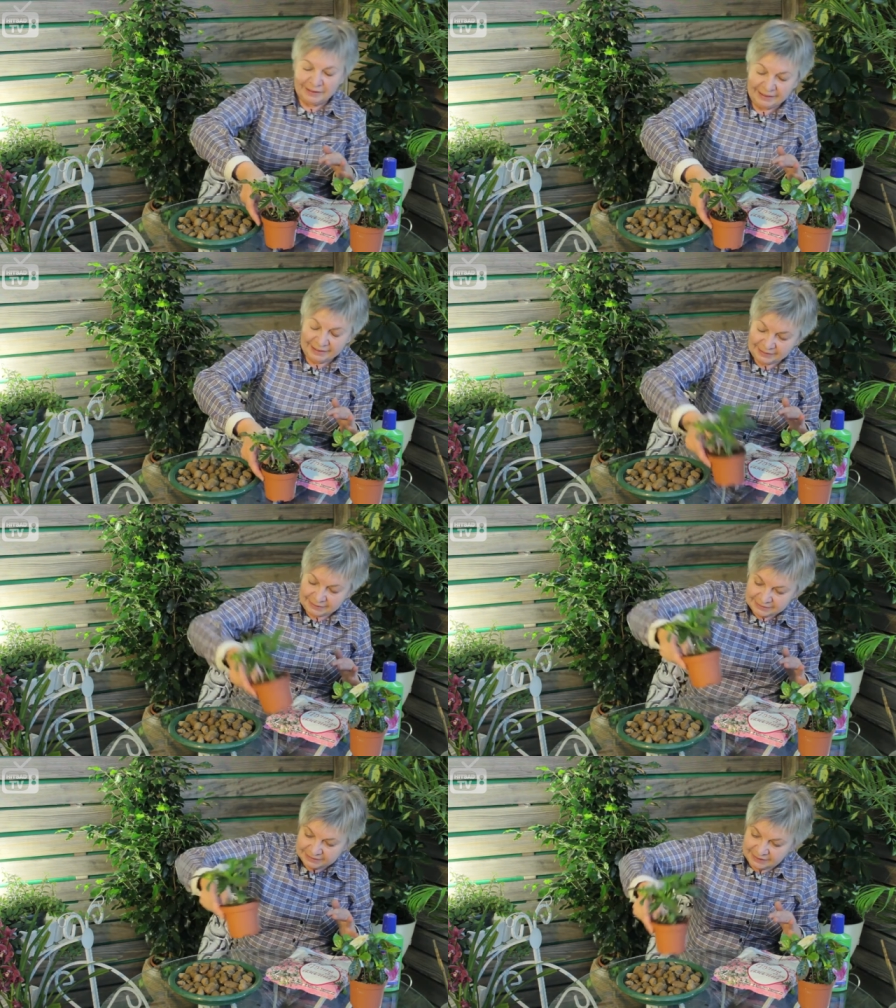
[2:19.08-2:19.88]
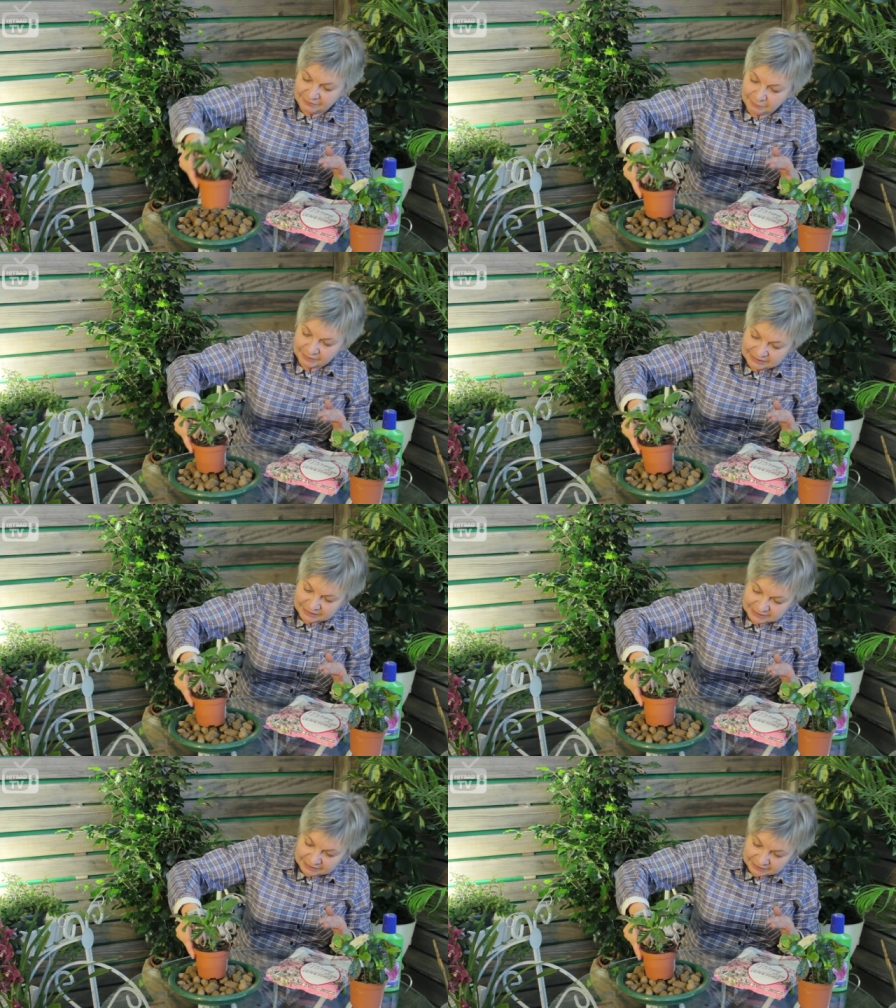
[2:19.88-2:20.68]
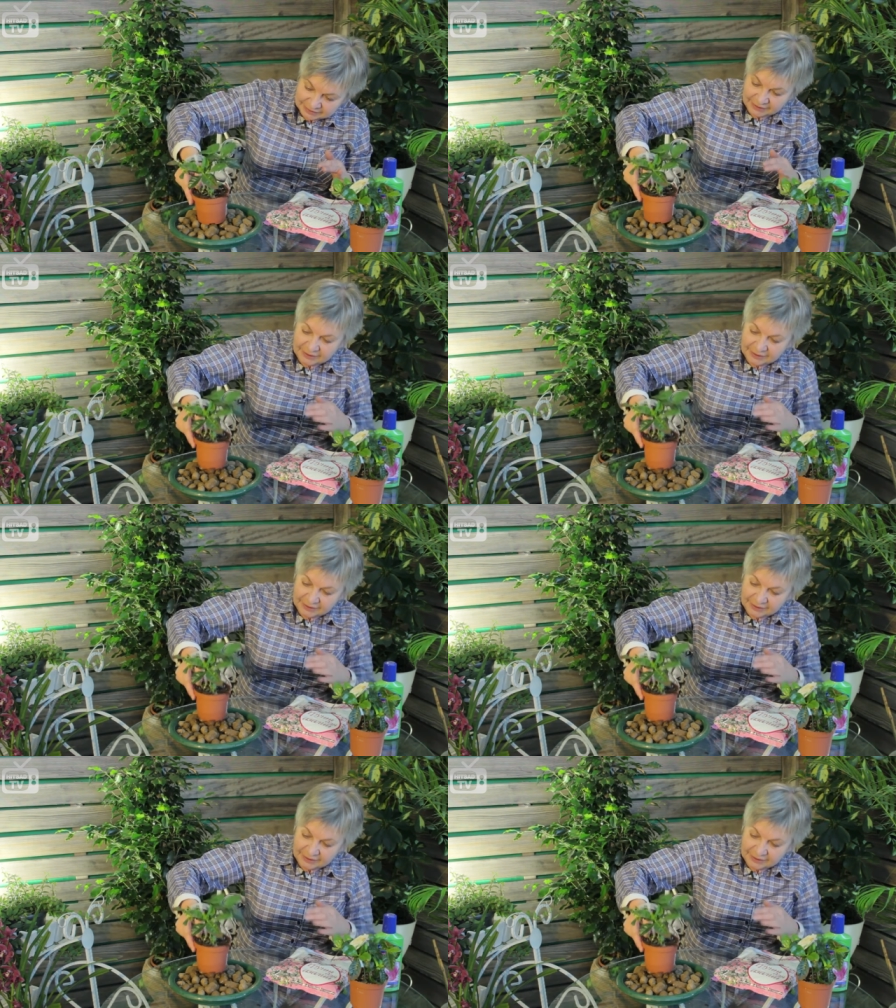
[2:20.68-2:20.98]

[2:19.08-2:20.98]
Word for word: на это ставим растение,